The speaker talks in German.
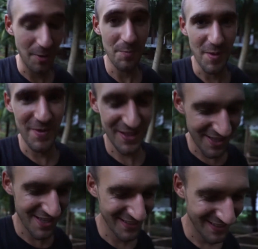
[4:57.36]
Kommt mal mit.
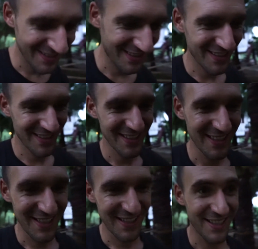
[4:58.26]

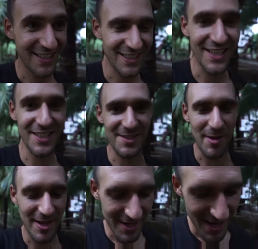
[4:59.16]
Gehe ich jetzt
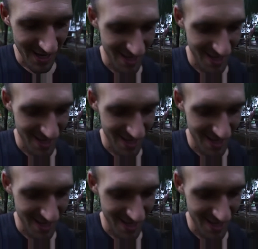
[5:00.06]
mal hin.